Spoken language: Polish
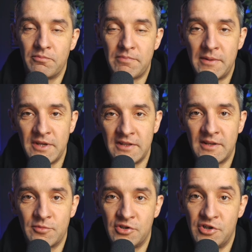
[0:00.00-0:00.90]

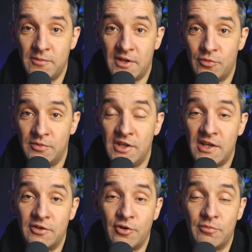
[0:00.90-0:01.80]
pamiętam, że Ziemia robi
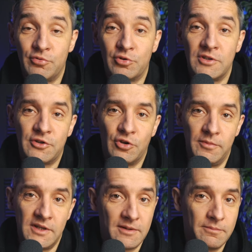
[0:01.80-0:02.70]
jeden obrót na
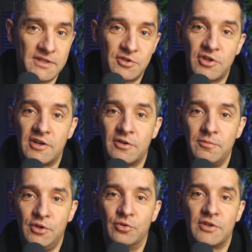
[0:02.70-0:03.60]
dobę, tam bez czterech
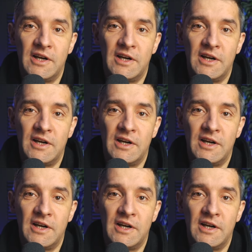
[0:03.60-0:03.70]
minut,